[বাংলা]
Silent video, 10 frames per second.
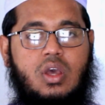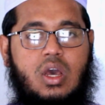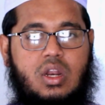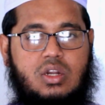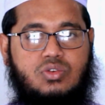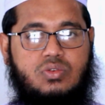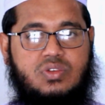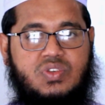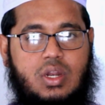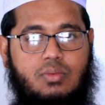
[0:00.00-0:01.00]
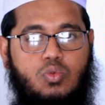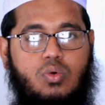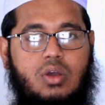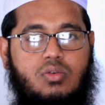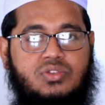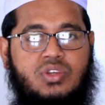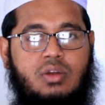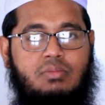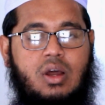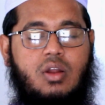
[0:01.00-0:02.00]
আল্লাহ রসুল্লাম দোয়া করেছিলেন
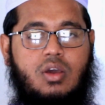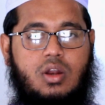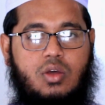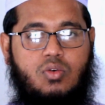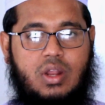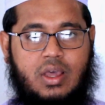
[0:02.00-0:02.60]
বারাক আল্লাহ